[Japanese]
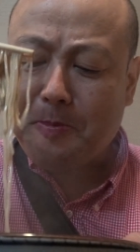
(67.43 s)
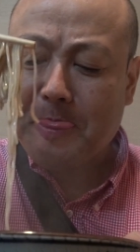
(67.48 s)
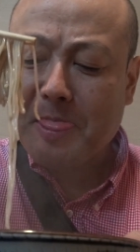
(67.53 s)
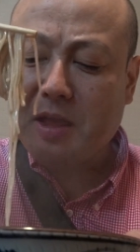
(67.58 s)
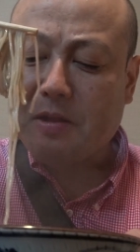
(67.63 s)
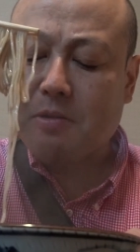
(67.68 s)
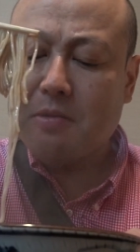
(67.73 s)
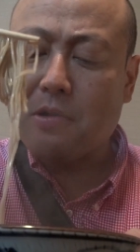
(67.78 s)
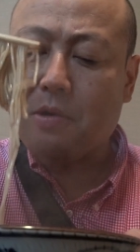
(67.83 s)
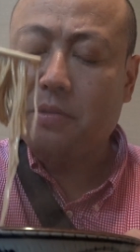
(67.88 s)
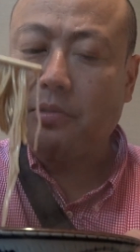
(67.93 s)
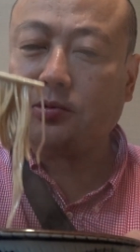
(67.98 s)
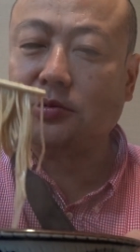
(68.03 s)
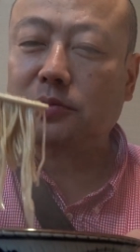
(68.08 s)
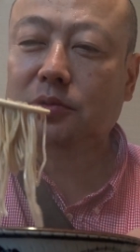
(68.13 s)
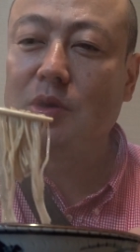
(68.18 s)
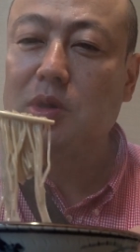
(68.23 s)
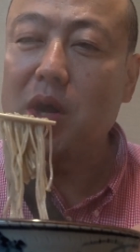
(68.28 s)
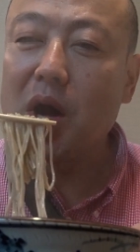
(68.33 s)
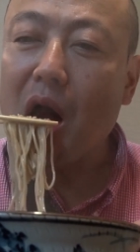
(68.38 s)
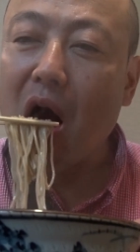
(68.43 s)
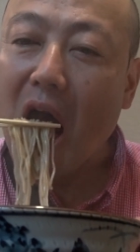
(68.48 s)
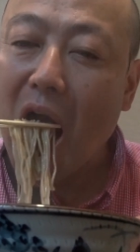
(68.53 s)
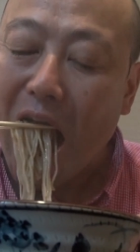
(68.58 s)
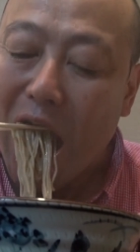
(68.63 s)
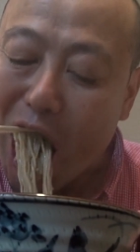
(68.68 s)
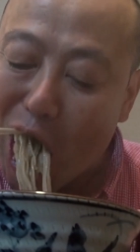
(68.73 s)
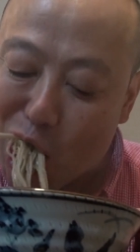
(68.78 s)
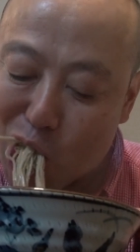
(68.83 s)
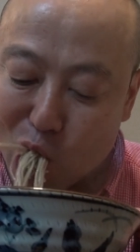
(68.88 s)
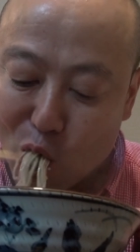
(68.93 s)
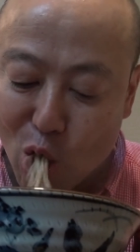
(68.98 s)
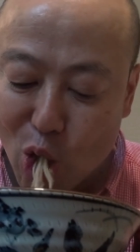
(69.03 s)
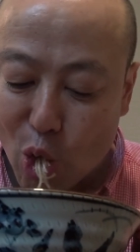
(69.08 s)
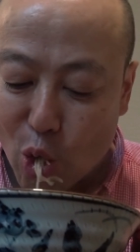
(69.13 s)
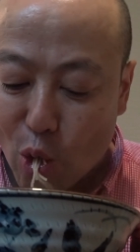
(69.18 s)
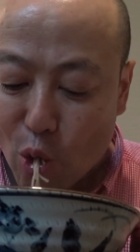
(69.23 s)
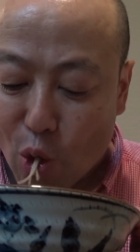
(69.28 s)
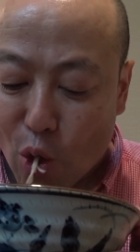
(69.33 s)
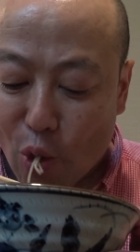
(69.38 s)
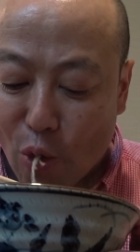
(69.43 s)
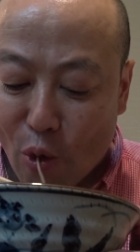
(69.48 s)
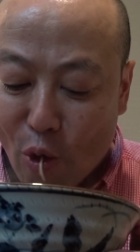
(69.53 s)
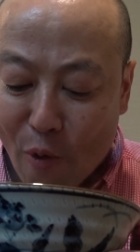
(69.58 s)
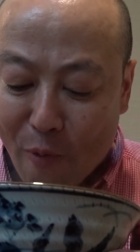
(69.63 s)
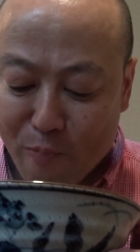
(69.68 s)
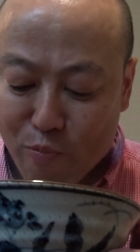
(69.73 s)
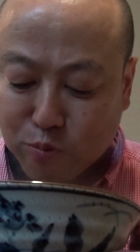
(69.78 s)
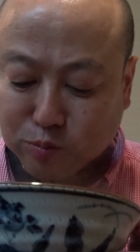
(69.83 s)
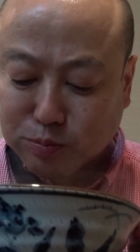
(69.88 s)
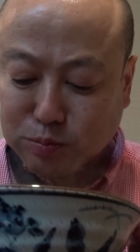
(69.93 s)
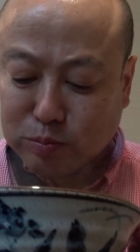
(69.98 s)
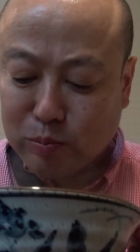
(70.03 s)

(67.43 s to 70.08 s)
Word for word: 雨に降られて冷えた体が一気に温まる。